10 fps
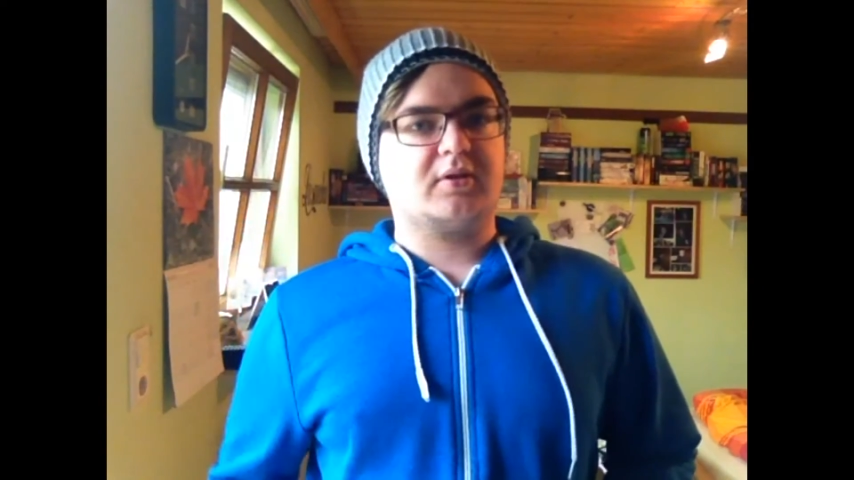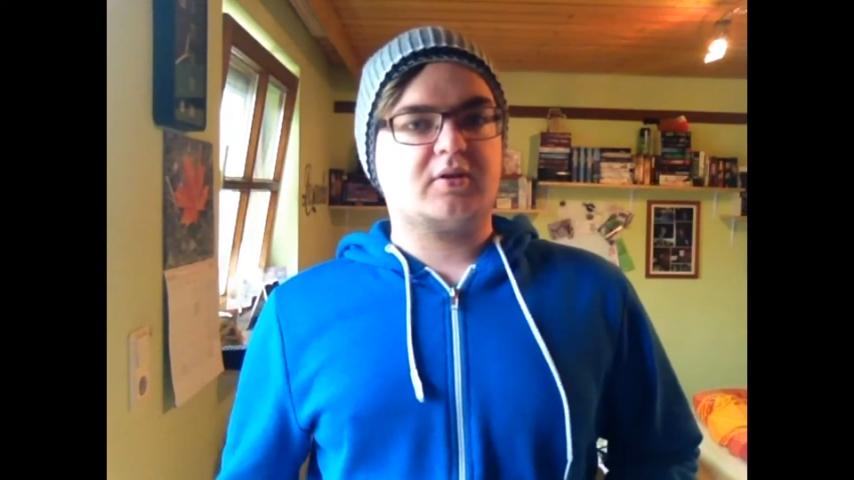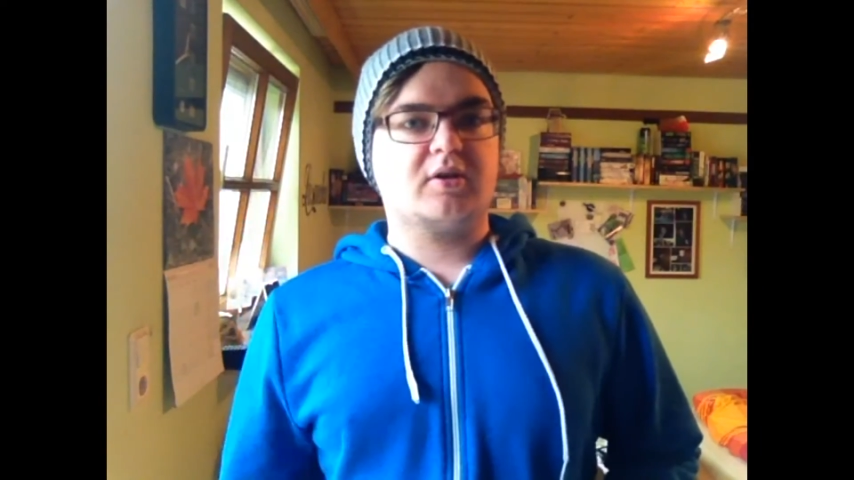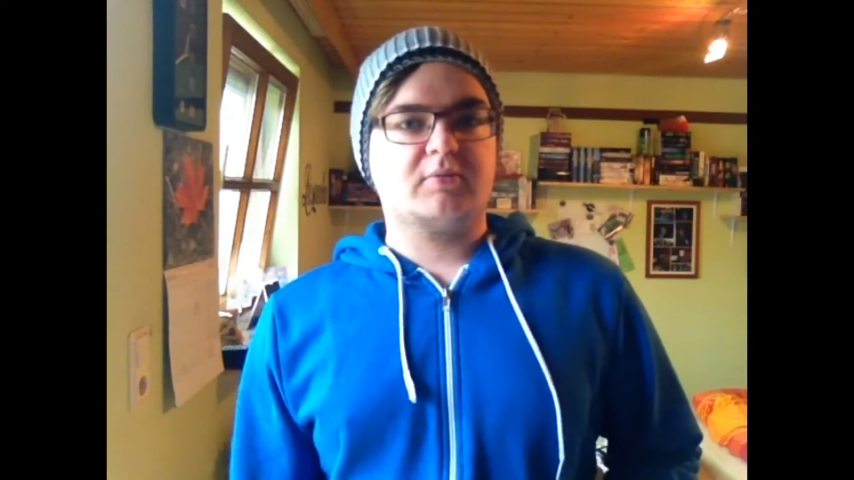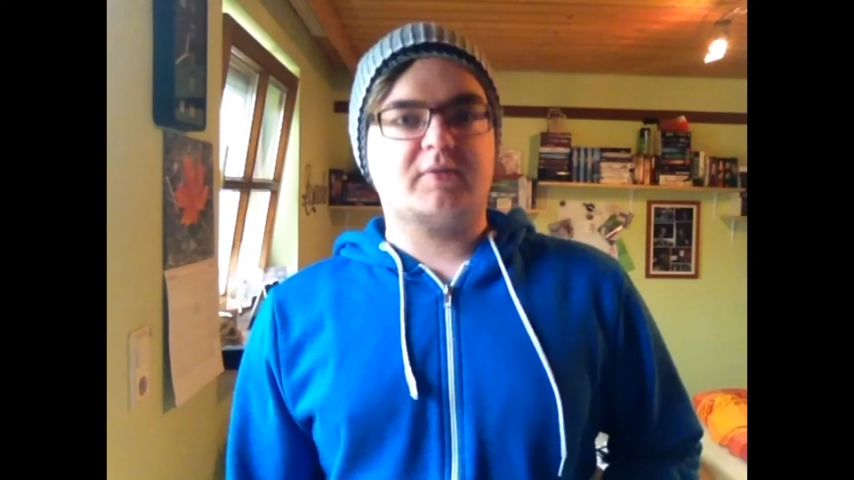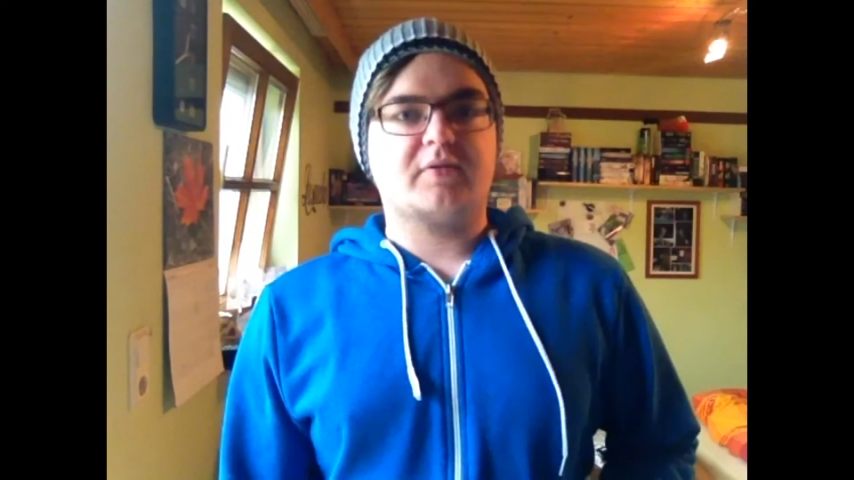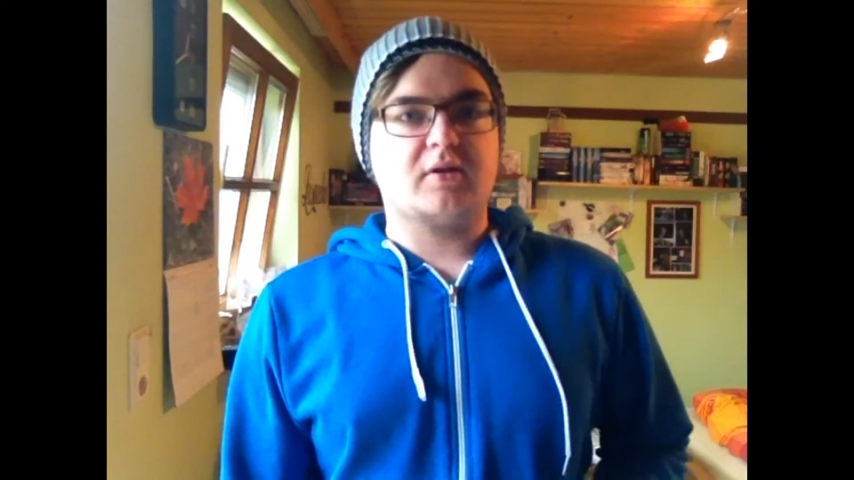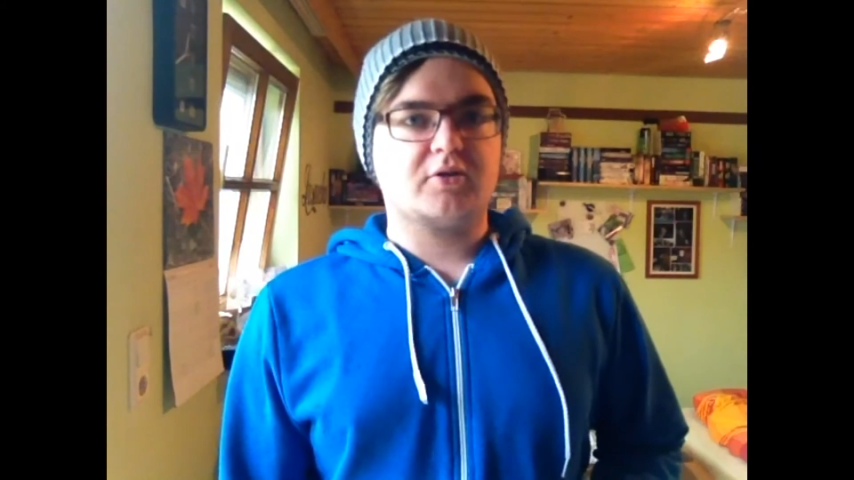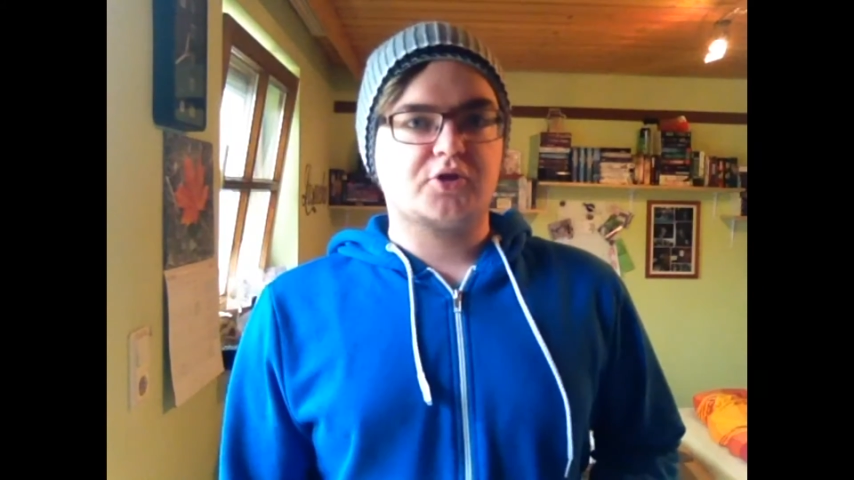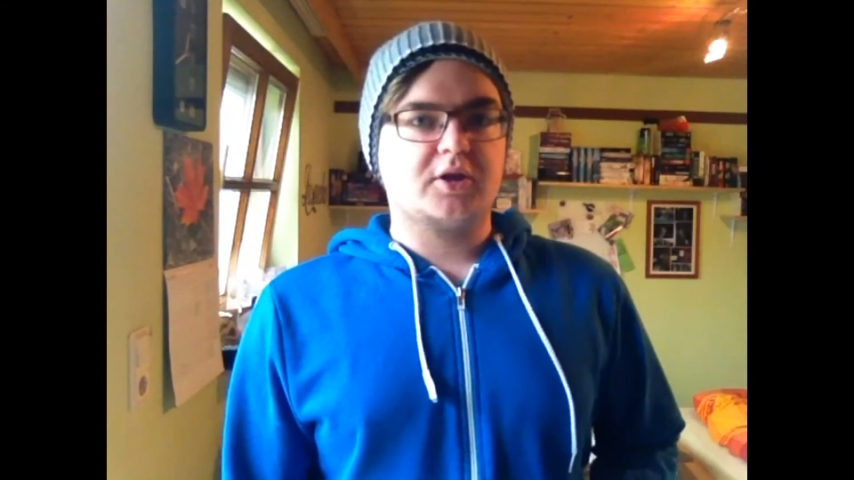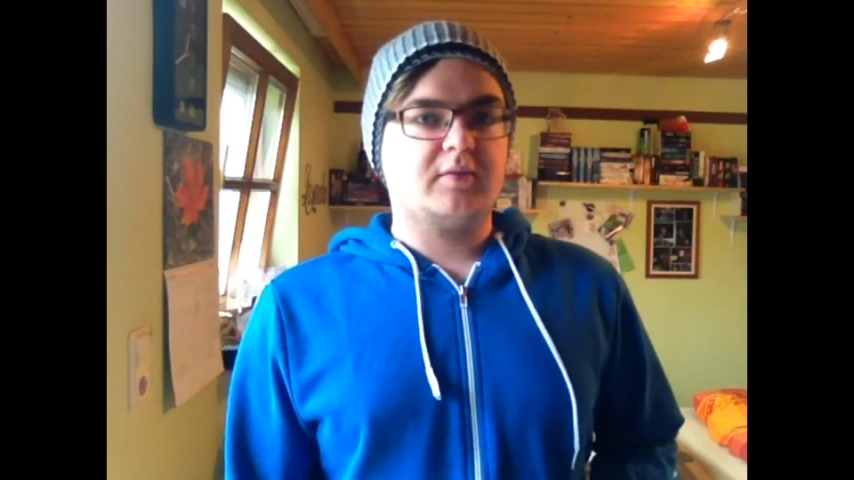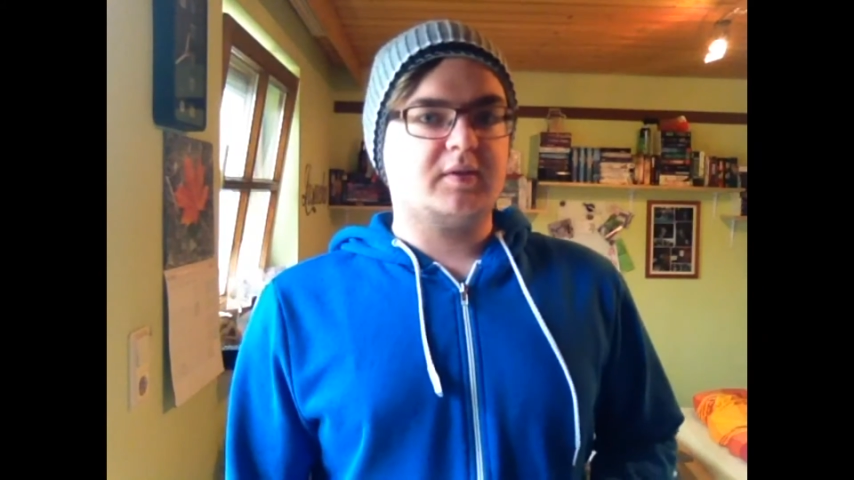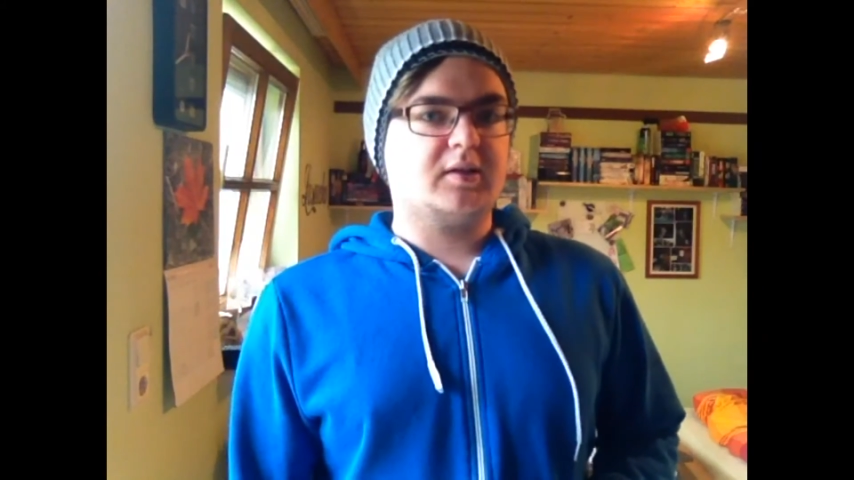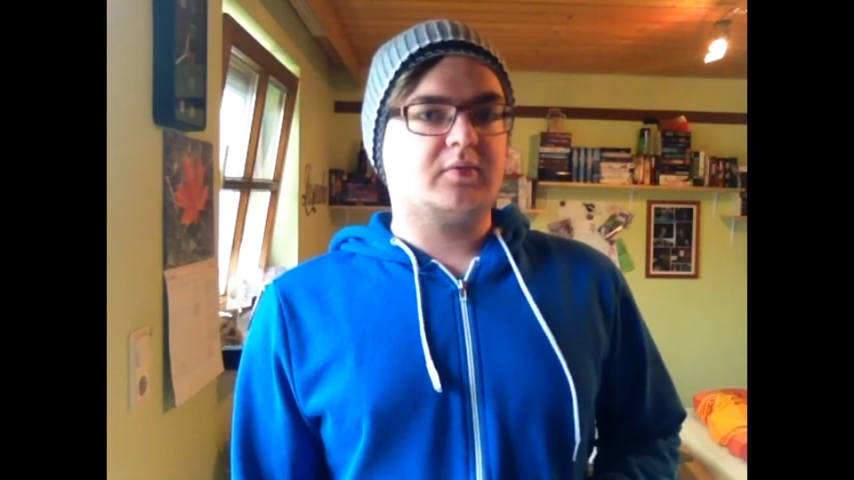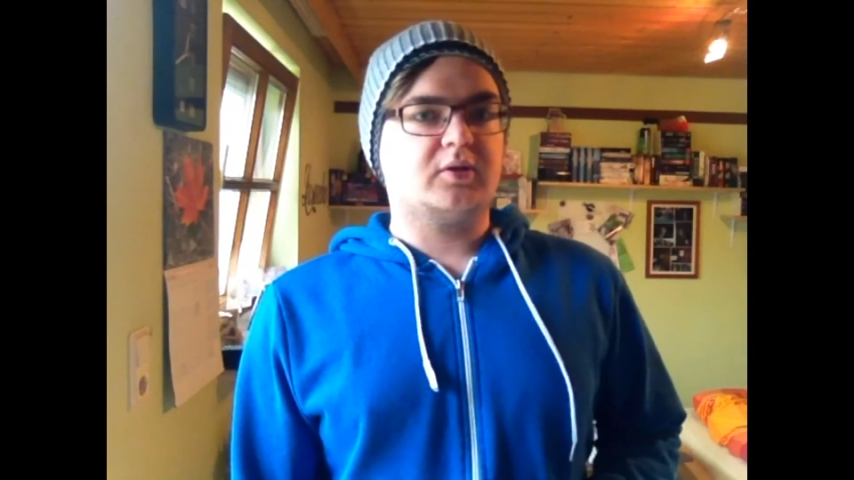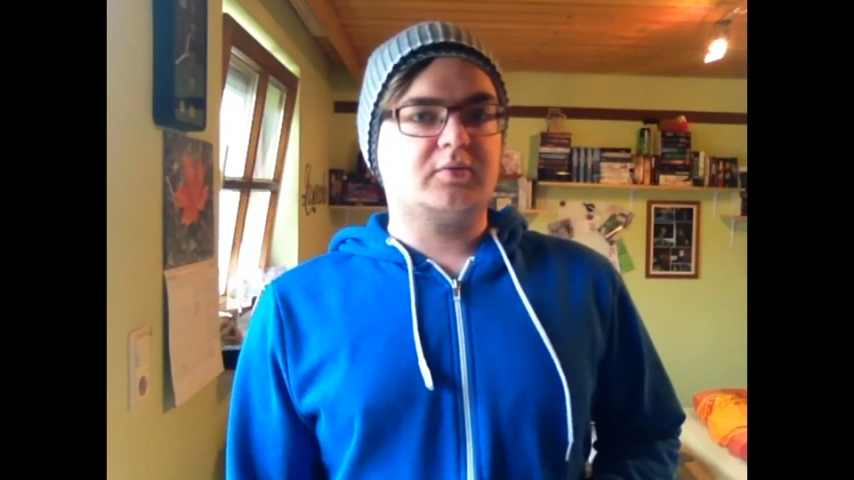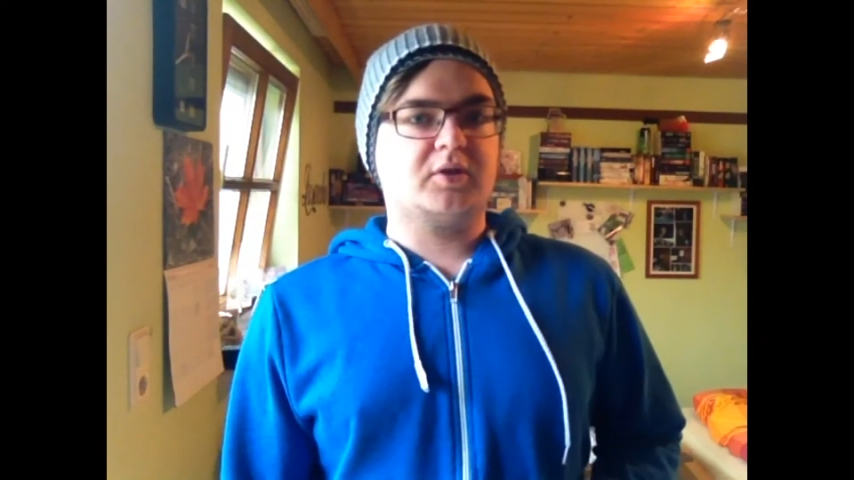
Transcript: Da könnt ihr mir Fragen stellen, wenn ihr wollt.